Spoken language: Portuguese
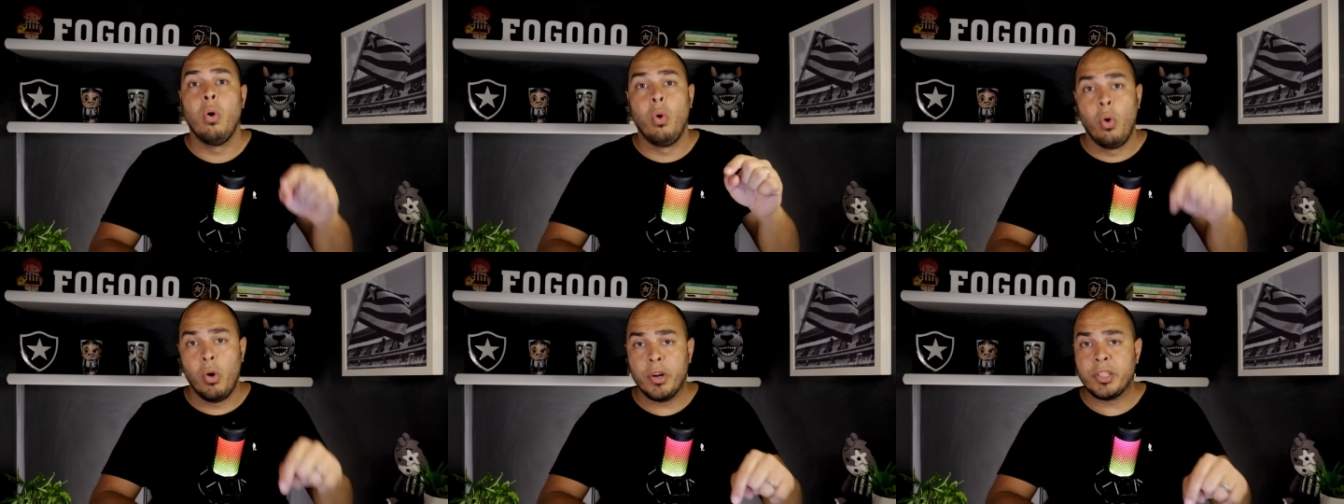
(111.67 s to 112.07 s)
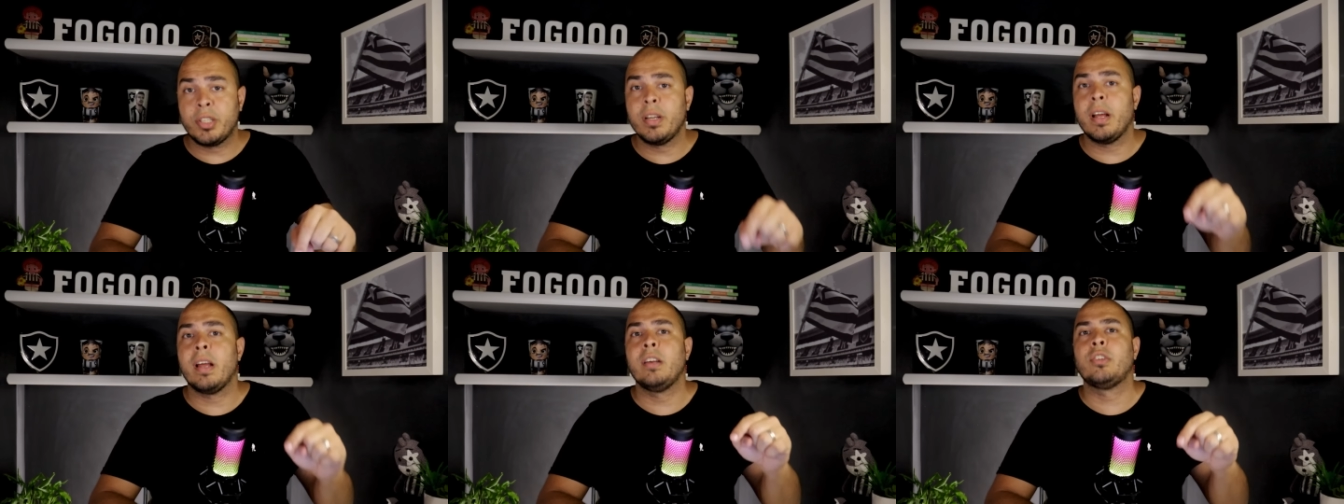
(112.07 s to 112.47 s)

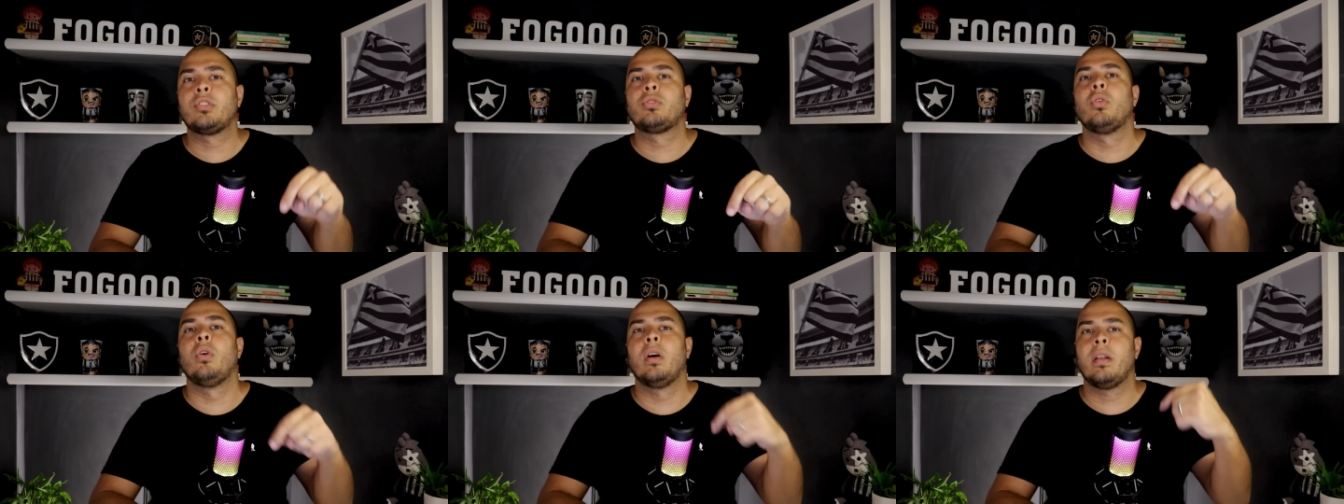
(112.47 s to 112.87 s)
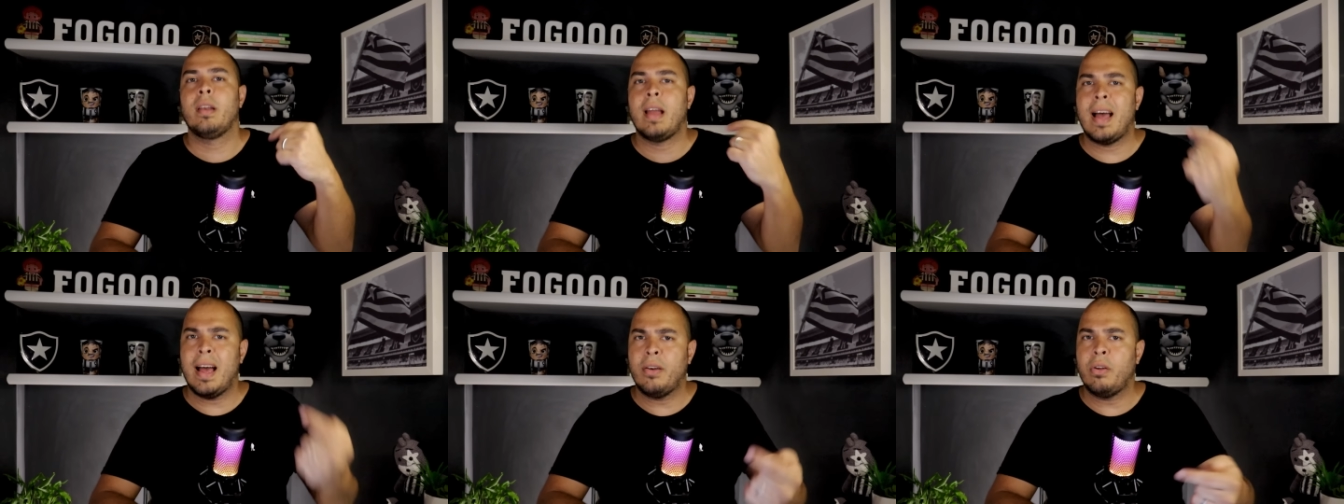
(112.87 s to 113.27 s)
Hoje eles
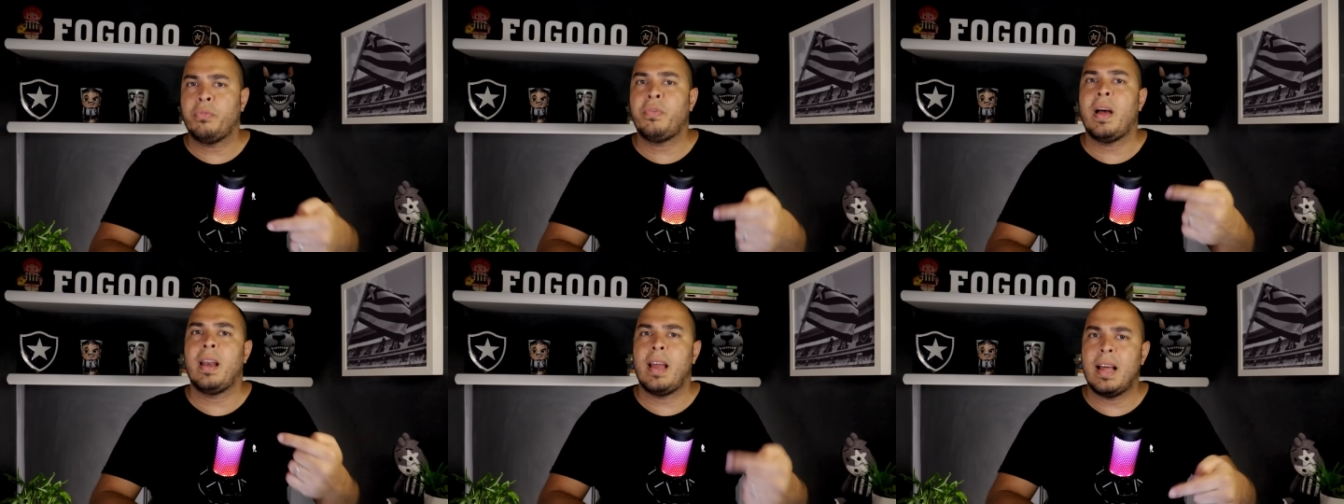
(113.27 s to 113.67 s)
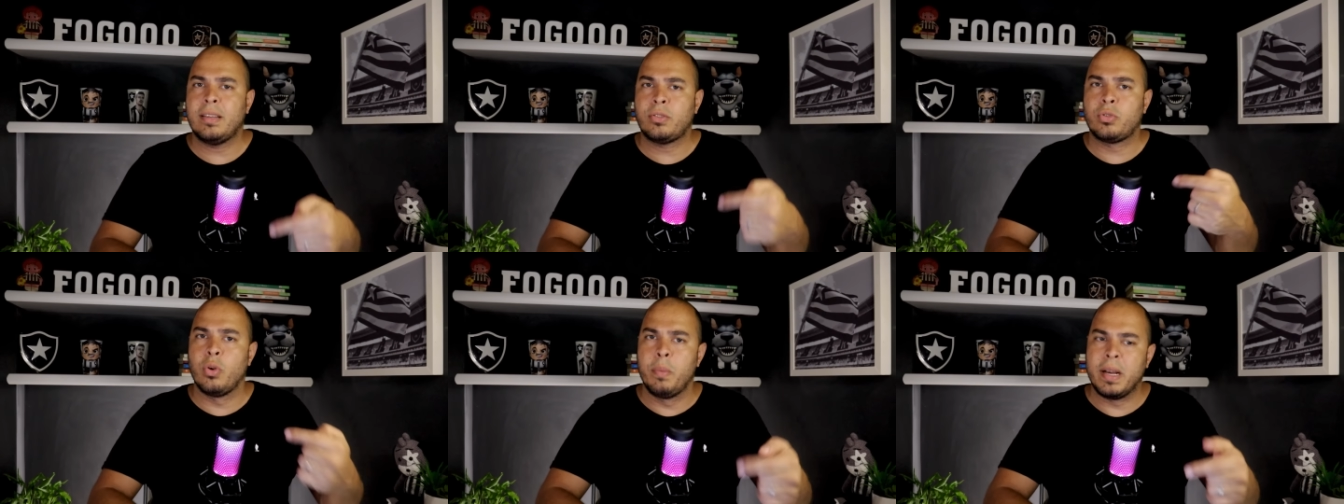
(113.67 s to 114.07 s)
tornaram a falar
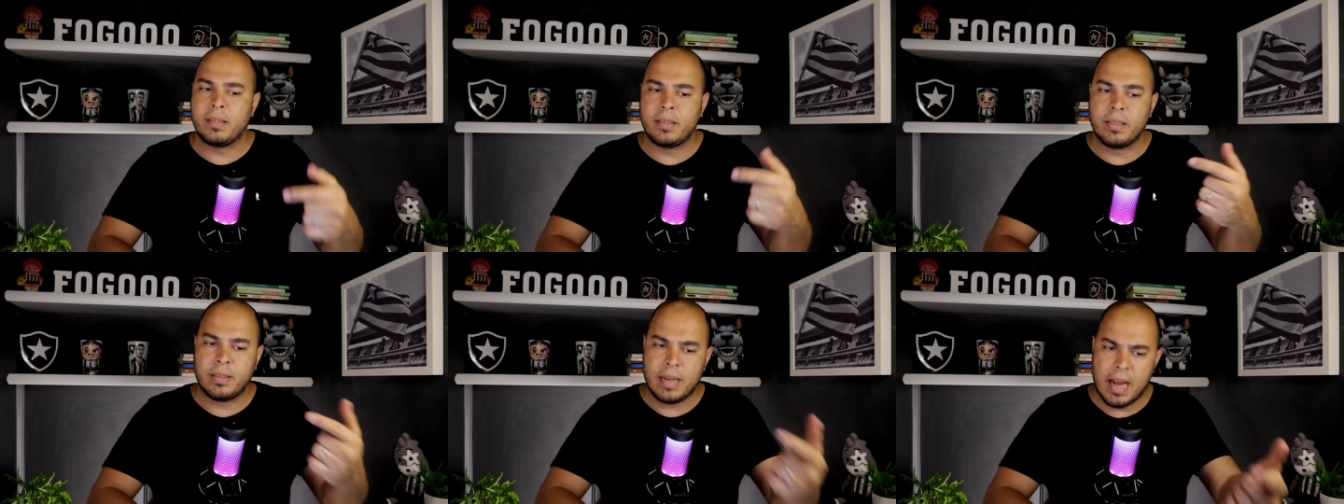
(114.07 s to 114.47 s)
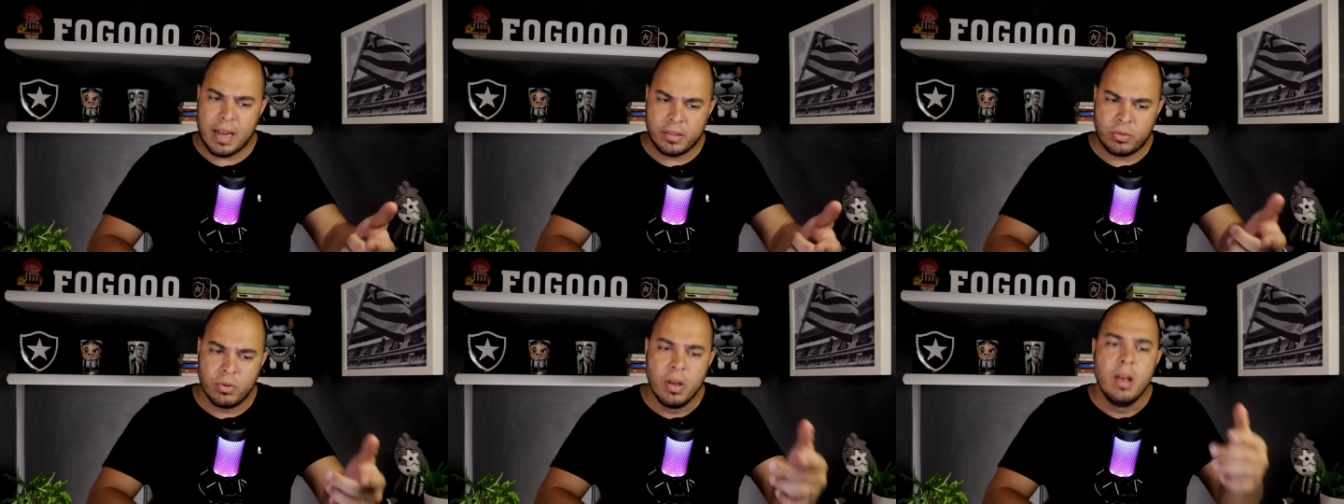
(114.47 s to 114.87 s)
sobre esse
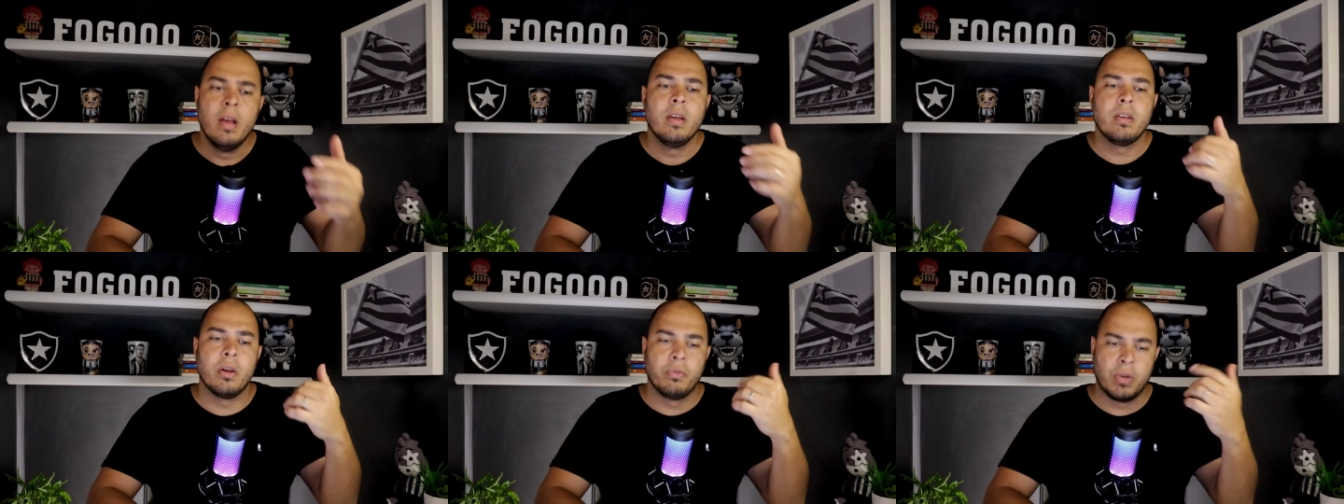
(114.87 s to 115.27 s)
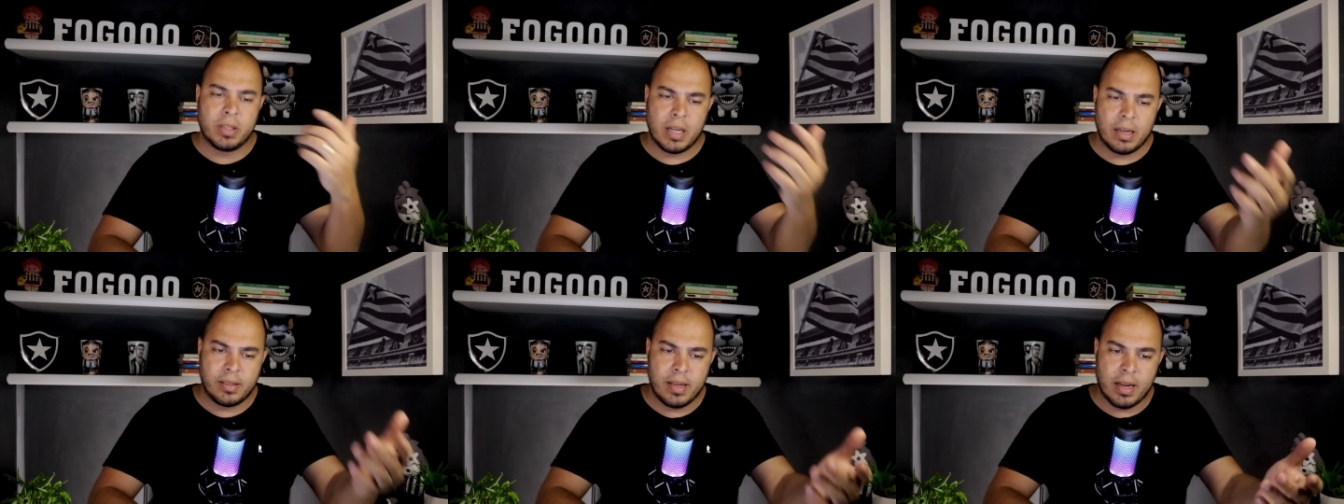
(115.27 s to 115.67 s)
caso e eu vou
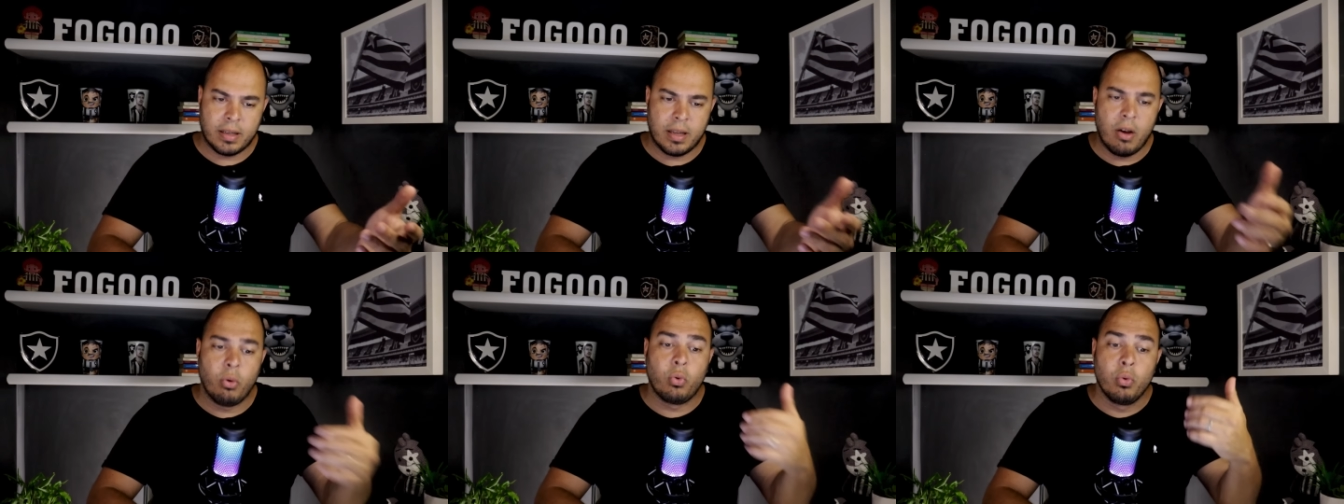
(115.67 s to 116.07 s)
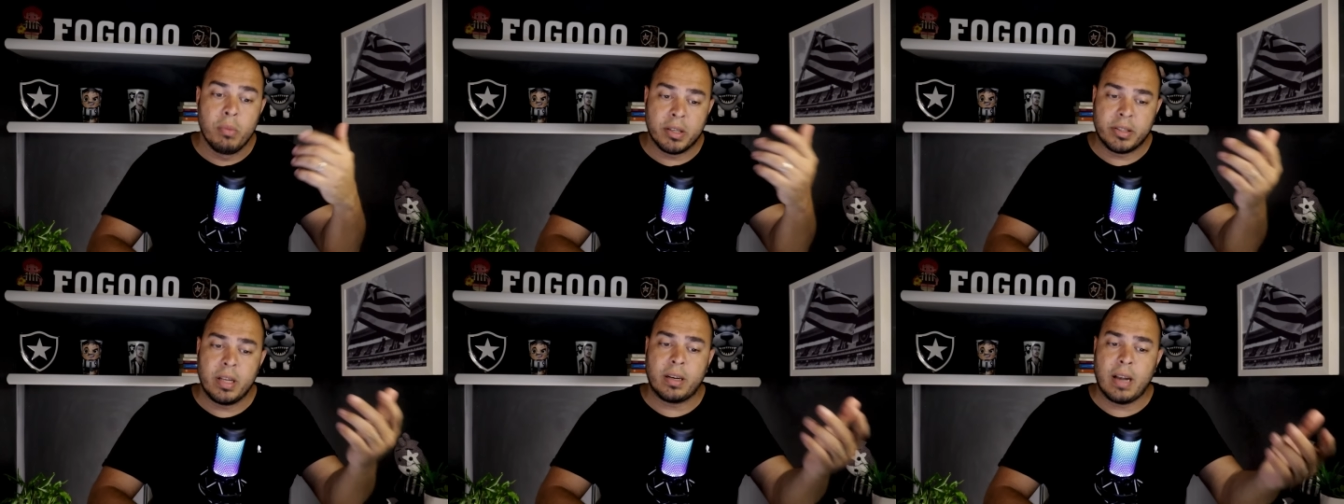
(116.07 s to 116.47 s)
trazer aqui
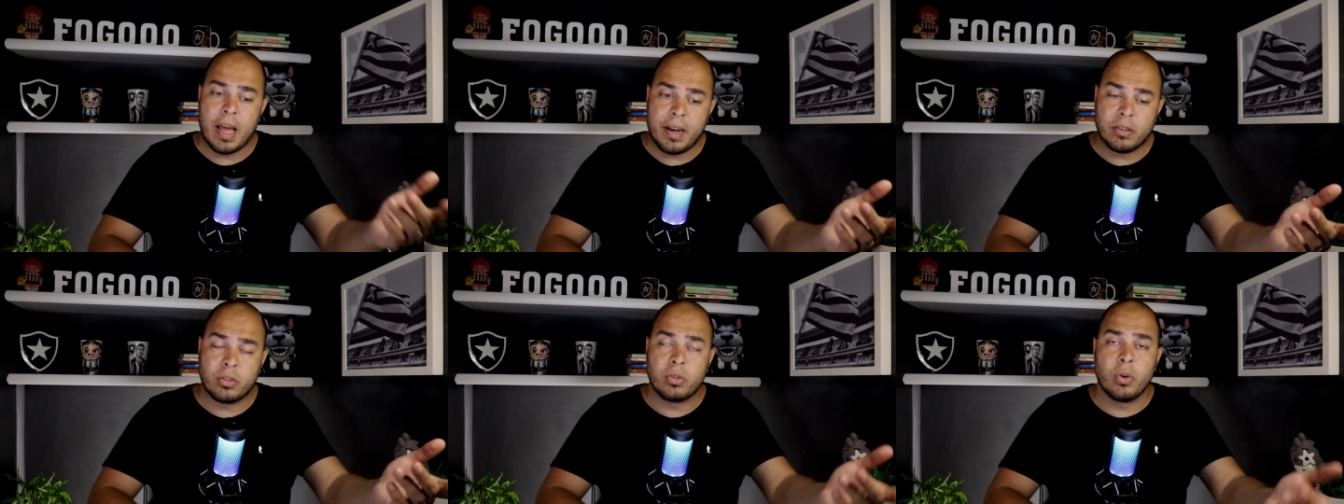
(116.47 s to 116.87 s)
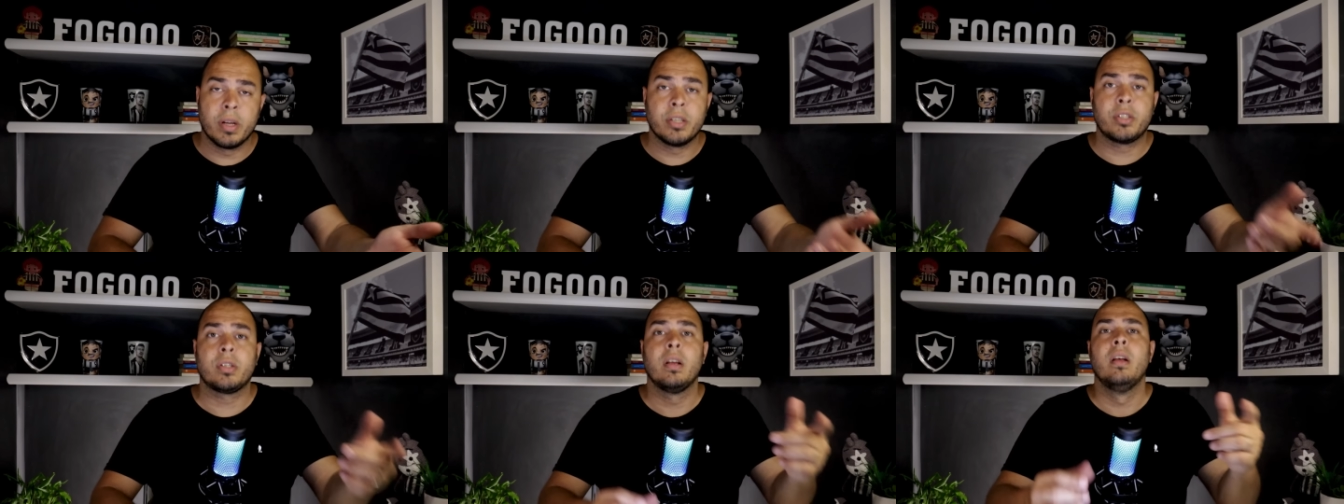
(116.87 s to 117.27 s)
algumas
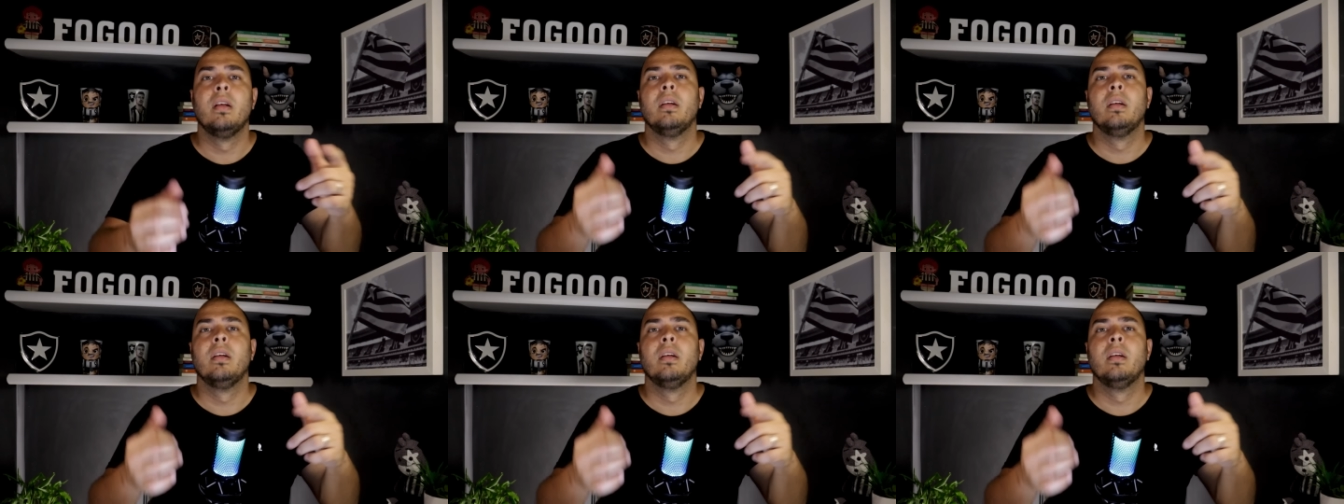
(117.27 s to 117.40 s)
declarações,